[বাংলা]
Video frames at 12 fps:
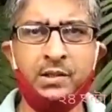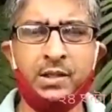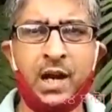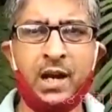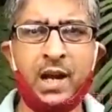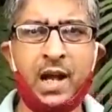
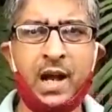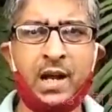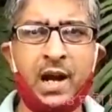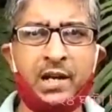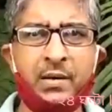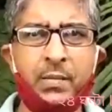যারা
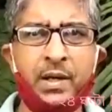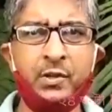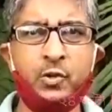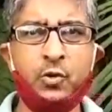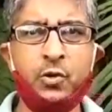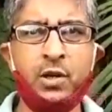
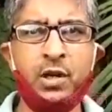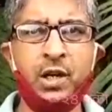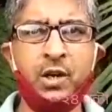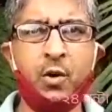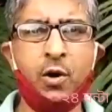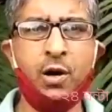কাটমানির সঙ্গে
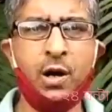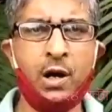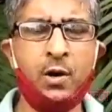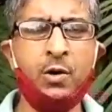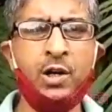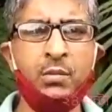
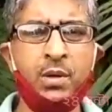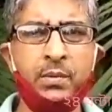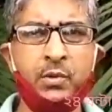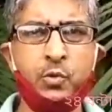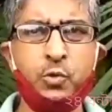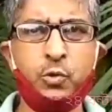অঙ্গাঙ্গিভাবে
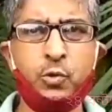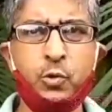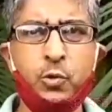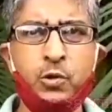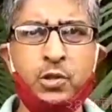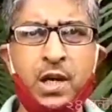যুক্ত
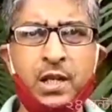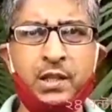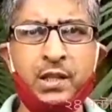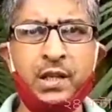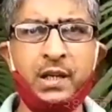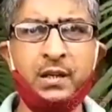
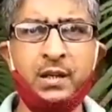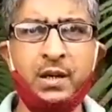যাদের